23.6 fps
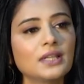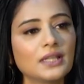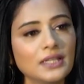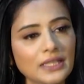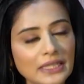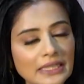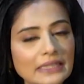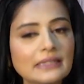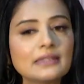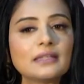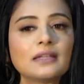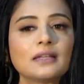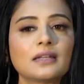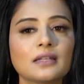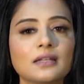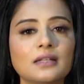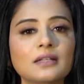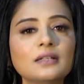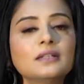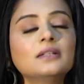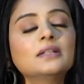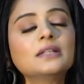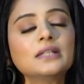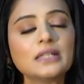நீங்கள்
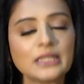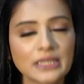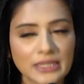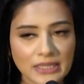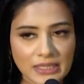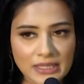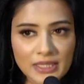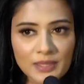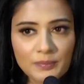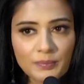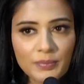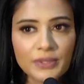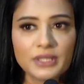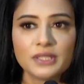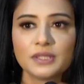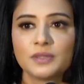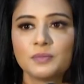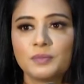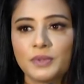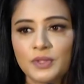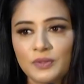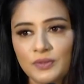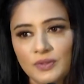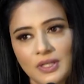எடுத்தீங்கன்னா கண்டிப்பாக
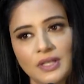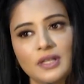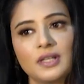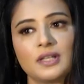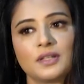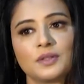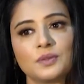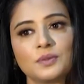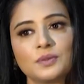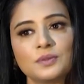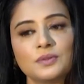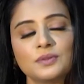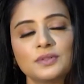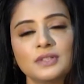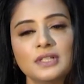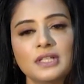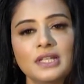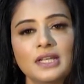இந்த படம் நல்லா இருக்கும்